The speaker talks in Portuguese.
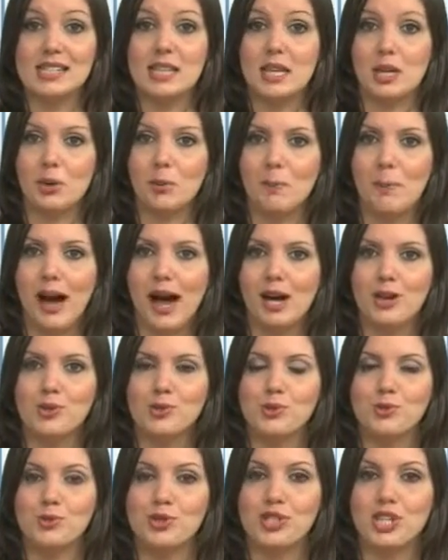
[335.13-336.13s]
serão
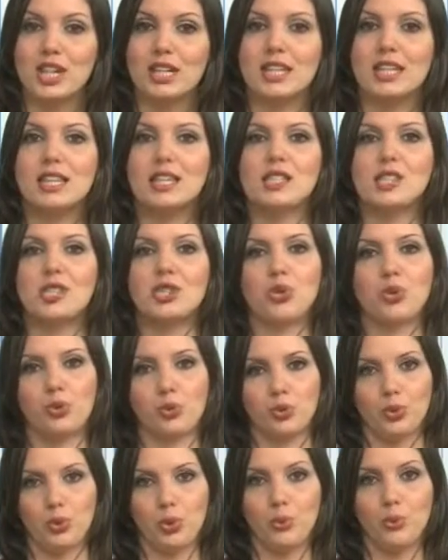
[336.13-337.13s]
pagos no dia 15 de
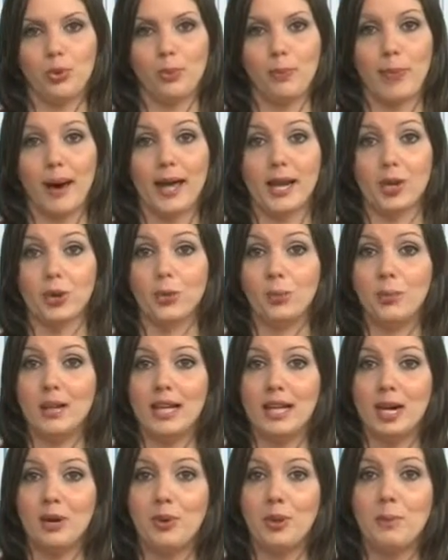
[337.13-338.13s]
outubro para 1
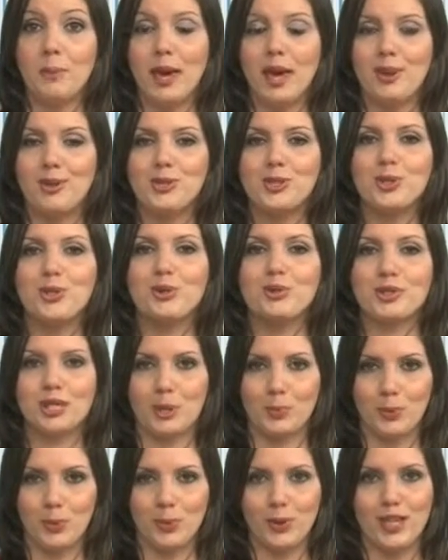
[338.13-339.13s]
milhão e meio de
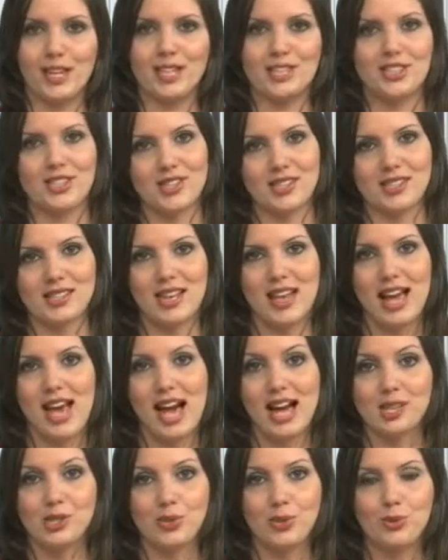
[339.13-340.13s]
contribuintes.
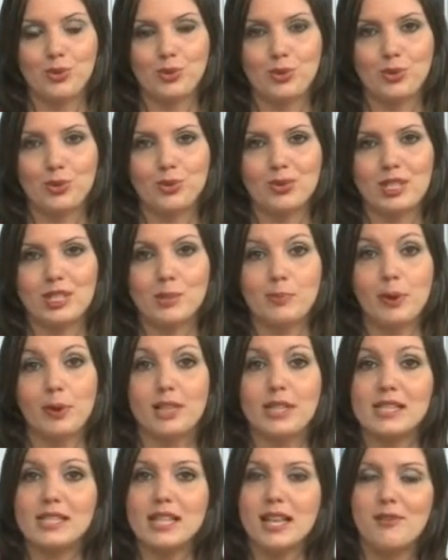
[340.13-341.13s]
As consultas
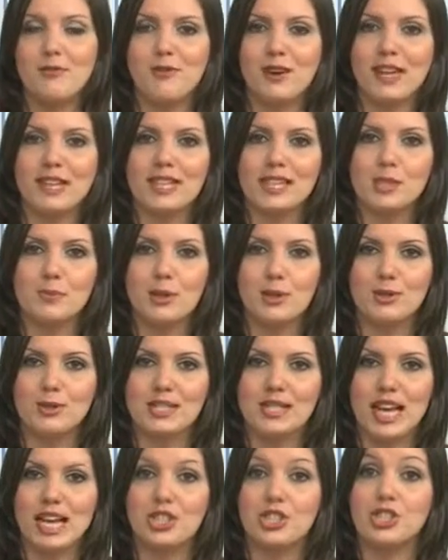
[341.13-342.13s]
podem ser feitas pelo
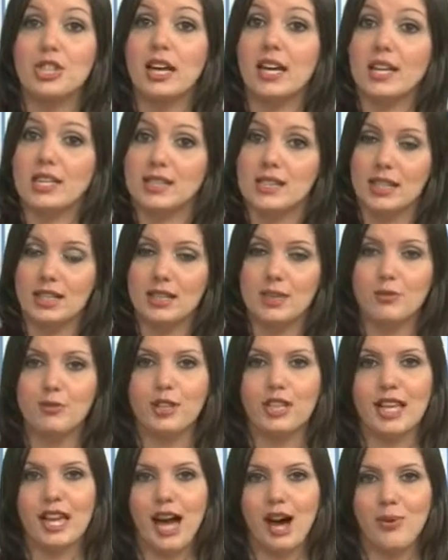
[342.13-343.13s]
site da Receita
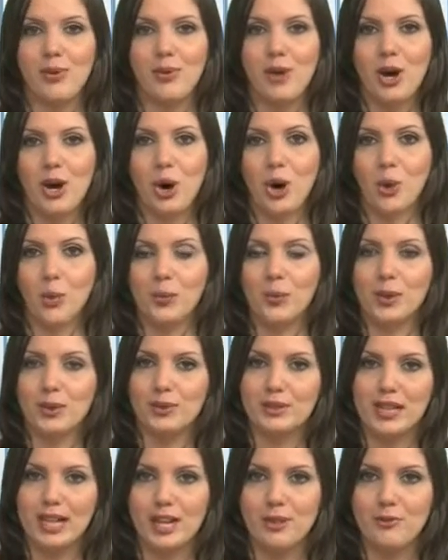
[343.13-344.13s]
Federal ou pelo
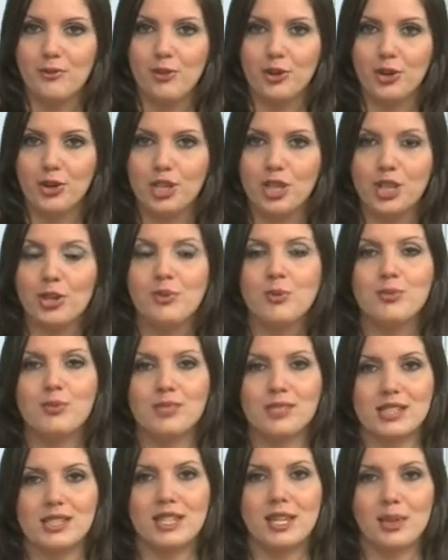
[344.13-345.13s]
telefone
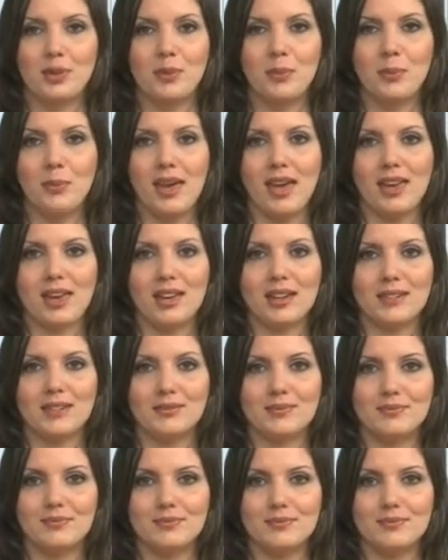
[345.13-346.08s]
156.